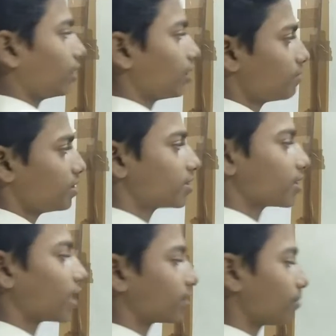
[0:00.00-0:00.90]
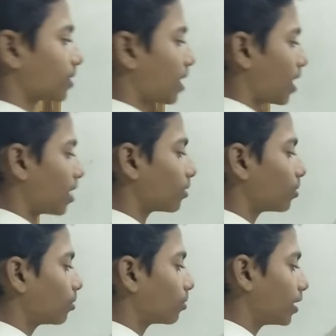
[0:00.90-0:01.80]
ये बीस ऐसे बना है
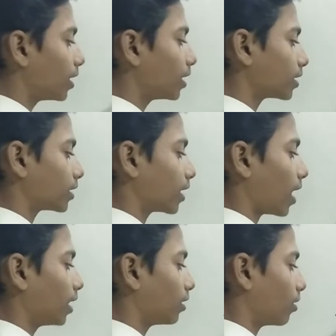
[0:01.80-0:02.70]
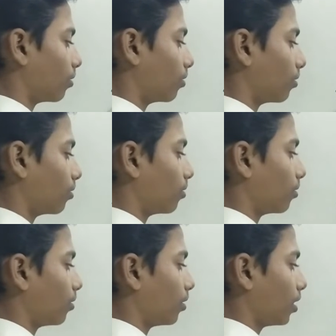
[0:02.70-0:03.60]
दो गुणे दस की घात नौ
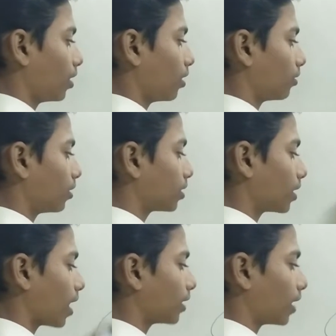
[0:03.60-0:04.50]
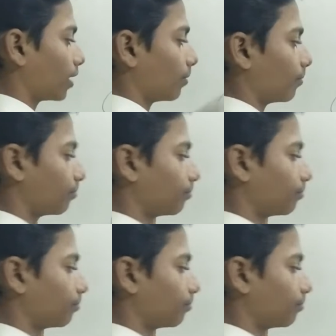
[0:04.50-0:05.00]
दस की घात एन